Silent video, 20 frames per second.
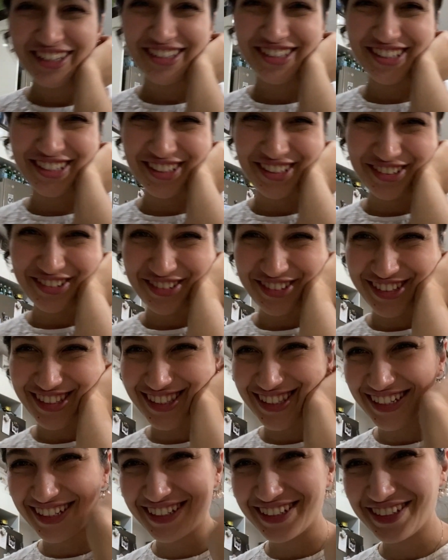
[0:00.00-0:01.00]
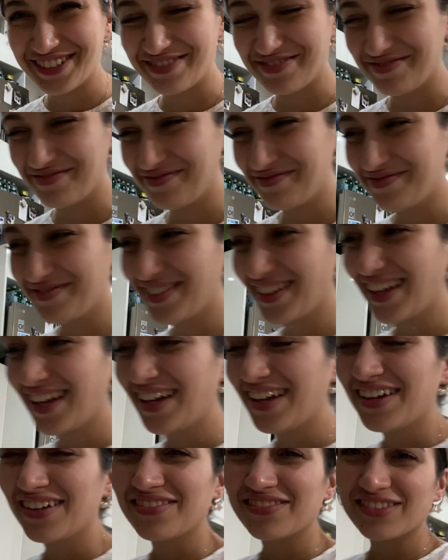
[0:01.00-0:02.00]
Sana göstereyim.
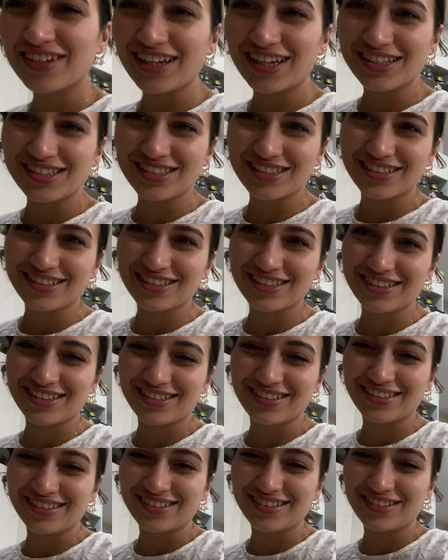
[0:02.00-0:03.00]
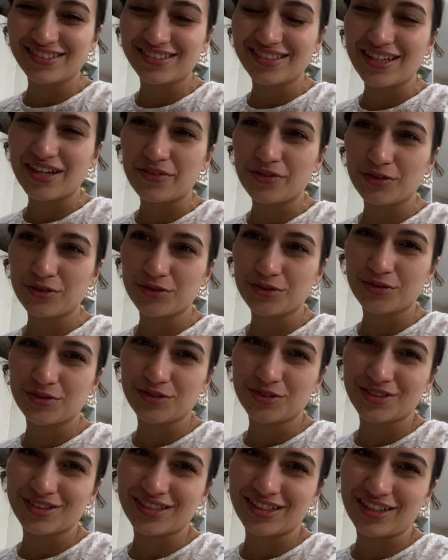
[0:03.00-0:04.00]
Birazcık e, telefonla
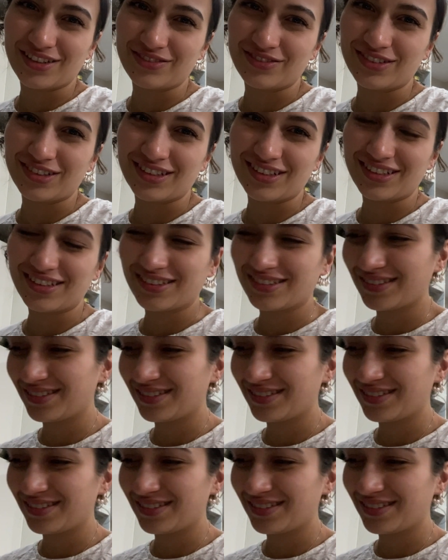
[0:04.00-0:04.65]
konuşurken falan